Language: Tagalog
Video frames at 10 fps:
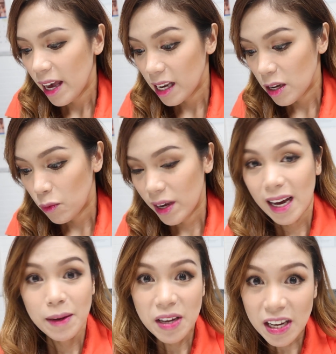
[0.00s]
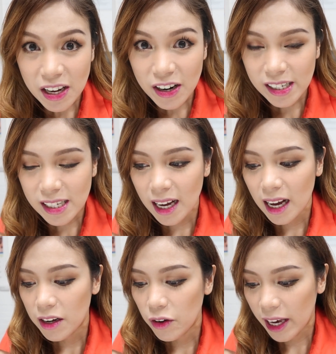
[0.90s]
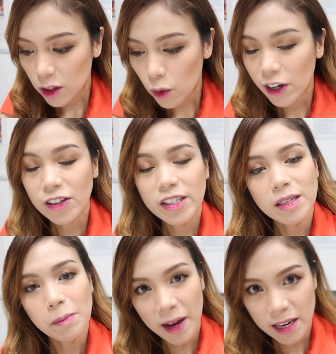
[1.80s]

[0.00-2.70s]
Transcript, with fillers: Anyway, I'm here sa ano headquarters ng